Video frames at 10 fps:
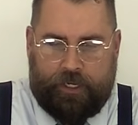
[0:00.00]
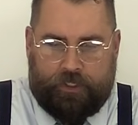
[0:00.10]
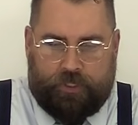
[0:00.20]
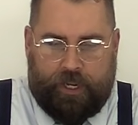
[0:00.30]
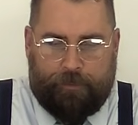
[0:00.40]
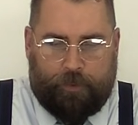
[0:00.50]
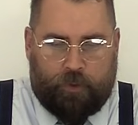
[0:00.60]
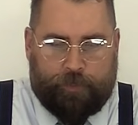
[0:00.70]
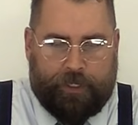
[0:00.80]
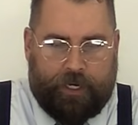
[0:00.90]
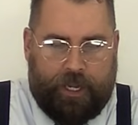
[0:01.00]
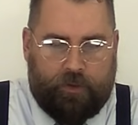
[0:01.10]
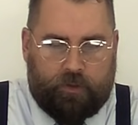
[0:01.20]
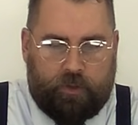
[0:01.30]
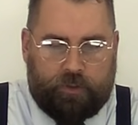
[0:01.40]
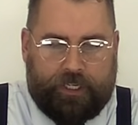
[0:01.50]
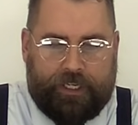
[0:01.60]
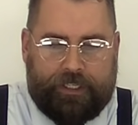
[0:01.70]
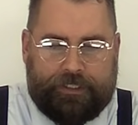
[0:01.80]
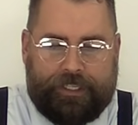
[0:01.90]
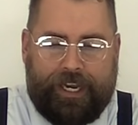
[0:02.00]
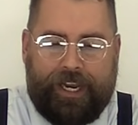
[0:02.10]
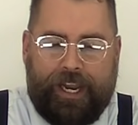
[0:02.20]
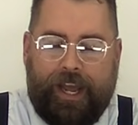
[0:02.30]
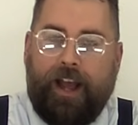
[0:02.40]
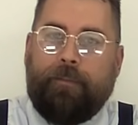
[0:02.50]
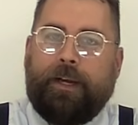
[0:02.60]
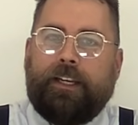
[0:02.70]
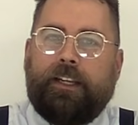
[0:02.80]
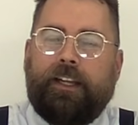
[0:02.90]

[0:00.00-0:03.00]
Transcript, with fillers: Sean prosperados los que te aman.